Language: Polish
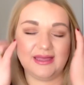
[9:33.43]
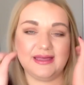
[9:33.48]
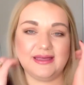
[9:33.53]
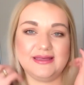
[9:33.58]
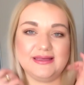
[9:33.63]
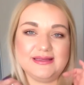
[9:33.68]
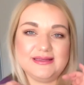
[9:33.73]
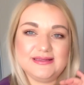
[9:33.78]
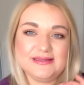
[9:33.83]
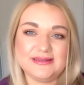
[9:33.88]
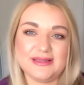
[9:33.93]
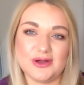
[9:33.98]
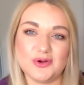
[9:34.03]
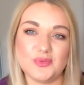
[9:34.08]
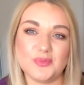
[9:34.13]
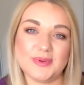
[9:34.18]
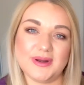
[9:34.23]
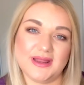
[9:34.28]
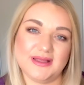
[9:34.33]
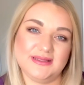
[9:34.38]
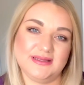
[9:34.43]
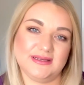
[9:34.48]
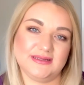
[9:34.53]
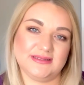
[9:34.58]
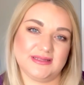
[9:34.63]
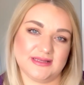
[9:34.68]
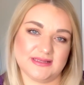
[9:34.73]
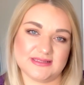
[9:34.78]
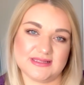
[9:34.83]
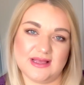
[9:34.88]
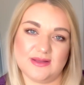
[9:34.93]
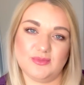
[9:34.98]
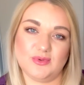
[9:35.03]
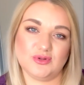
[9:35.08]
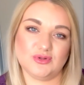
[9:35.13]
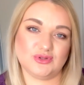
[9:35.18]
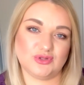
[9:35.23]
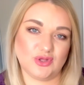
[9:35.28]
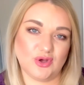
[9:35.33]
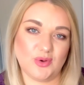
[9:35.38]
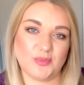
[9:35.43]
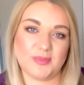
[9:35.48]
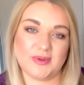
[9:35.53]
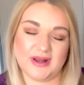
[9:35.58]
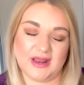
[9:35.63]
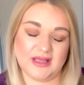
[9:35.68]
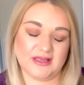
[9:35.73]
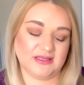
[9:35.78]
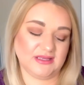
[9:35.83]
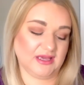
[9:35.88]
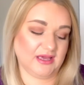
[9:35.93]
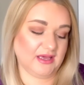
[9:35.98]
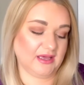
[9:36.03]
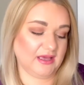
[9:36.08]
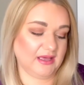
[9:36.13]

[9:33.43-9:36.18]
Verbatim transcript: e, na ubraniach tak samo do prania.